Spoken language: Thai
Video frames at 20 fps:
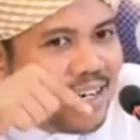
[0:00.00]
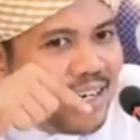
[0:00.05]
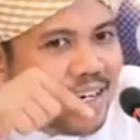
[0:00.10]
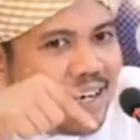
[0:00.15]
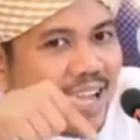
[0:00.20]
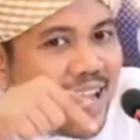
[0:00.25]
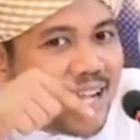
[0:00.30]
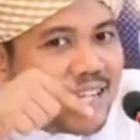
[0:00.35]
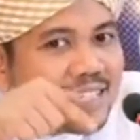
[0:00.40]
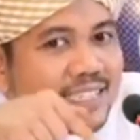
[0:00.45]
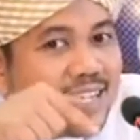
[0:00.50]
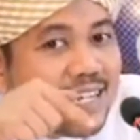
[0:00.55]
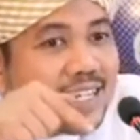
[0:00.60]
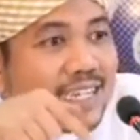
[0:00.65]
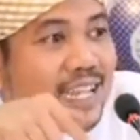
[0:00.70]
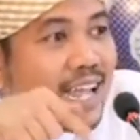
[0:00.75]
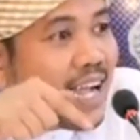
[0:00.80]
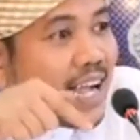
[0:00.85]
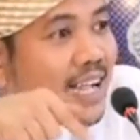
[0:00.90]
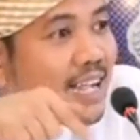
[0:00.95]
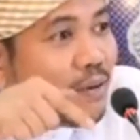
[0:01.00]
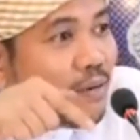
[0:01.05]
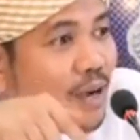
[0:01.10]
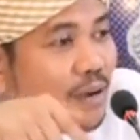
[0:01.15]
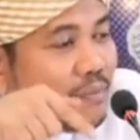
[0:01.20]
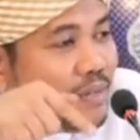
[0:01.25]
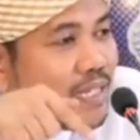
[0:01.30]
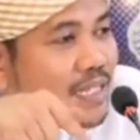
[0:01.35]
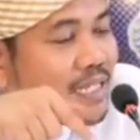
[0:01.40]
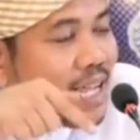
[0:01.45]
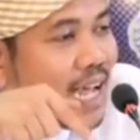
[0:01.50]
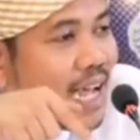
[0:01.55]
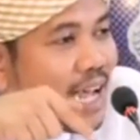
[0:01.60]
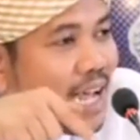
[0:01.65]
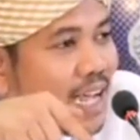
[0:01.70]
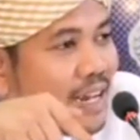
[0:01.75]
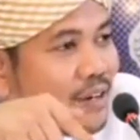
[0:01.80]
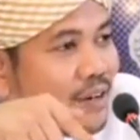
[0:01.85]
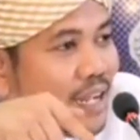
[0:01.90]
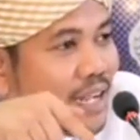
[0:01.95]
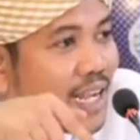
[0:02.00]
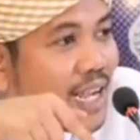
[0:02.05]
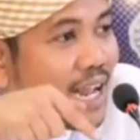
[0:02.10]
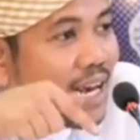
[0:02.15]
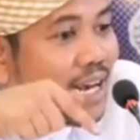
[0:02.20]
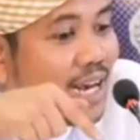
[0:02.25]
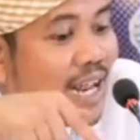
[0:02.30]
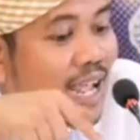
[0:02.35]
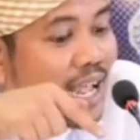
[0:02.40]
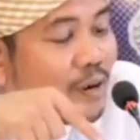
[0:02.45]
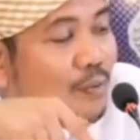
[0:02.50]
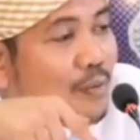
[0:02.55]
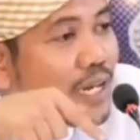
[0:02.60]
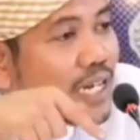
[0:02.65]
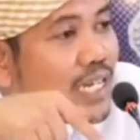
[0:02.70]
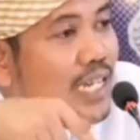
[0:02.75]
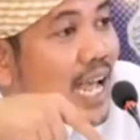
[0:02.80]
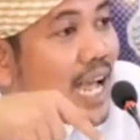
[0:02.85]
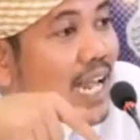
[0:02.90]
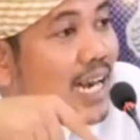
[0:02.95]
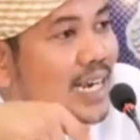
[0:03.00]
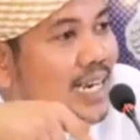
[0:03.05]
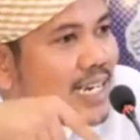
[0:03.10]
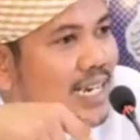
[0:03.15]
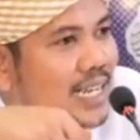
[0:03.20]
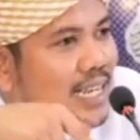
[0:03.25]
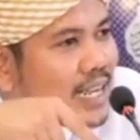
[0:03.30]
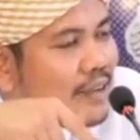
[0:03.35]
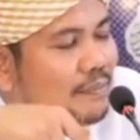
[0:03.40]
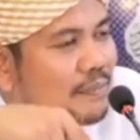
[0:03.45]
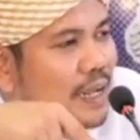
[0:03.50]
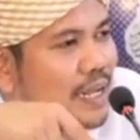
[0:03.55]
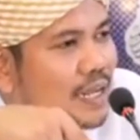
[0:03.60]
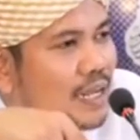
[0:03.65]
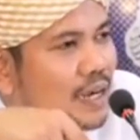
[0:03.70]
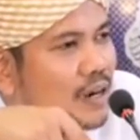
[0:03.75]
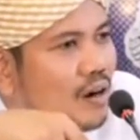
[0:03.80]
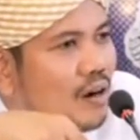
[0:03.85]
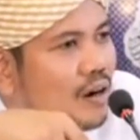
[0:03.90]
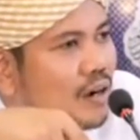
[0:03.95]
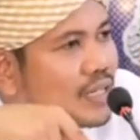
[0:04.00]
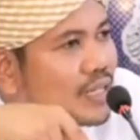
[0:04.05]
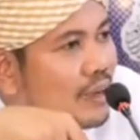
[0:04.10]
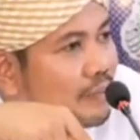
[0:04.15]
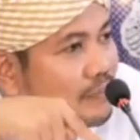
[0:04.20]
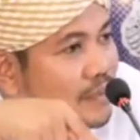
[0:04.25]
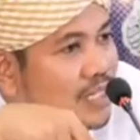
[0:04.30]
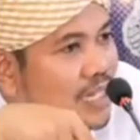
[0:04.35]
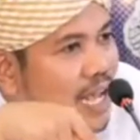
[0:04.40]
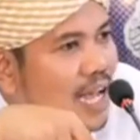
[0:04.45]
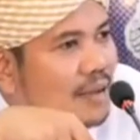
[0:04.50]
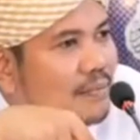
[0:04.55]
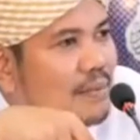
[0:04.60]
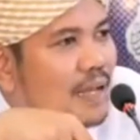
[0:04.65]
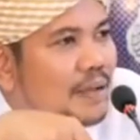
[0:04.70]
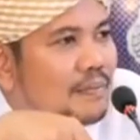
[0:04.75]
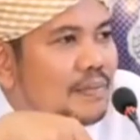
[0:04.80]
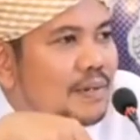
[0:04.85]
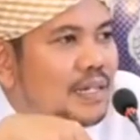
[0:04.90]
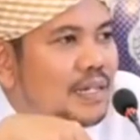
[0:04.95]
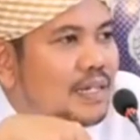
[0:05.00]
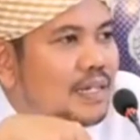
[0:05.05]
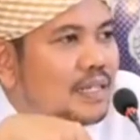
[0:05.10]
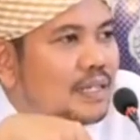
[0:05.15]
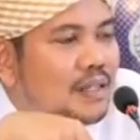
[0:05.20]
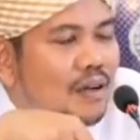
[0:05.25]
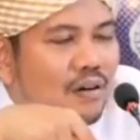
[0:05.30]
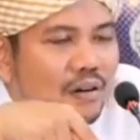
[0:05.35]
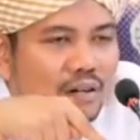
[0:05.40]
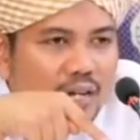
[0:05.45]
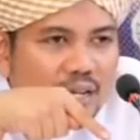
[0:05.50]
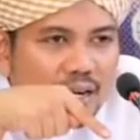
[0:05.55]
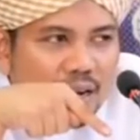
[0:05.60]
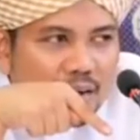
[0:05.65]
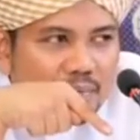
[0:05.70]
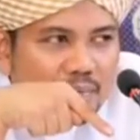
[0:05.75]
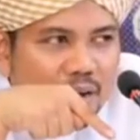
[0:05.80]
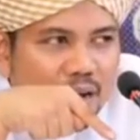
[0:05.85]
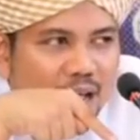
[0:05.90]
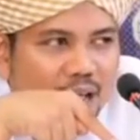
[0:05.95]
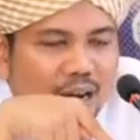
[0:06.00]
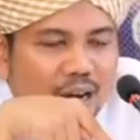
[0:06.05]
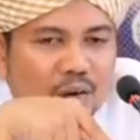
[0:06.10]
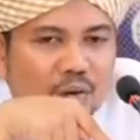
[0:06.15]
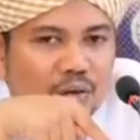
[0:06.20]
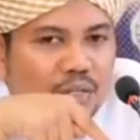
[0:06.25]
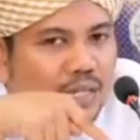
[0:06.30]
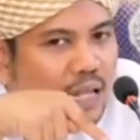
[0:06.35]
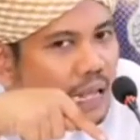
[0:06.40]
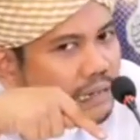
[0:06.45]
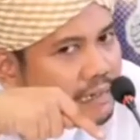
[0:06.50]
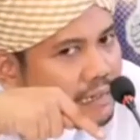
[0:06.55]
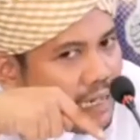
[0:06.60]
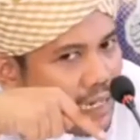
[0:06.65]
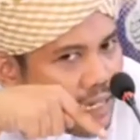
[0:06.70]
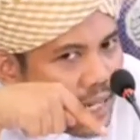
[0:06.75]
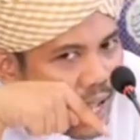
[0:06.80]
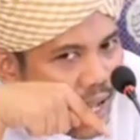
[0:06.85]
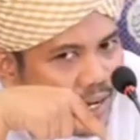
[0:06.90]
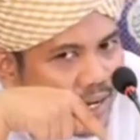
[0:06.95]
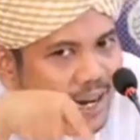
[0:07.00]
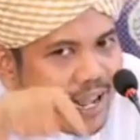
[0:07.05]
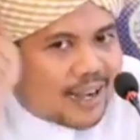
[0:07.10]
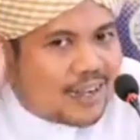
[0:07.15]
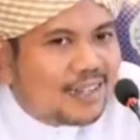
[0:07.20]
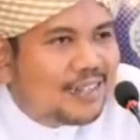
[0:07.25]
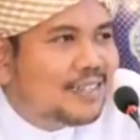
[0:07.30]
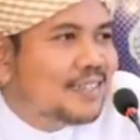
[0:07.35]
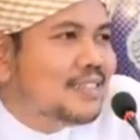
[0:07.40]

แลกเส้นทางแห่งความอิจฉาด้วยการแลกวิญญาณเนี่ยนะครับไปกับของต่ำช้าแบบนี้ต้องได้รับการลงทันสถานหนัก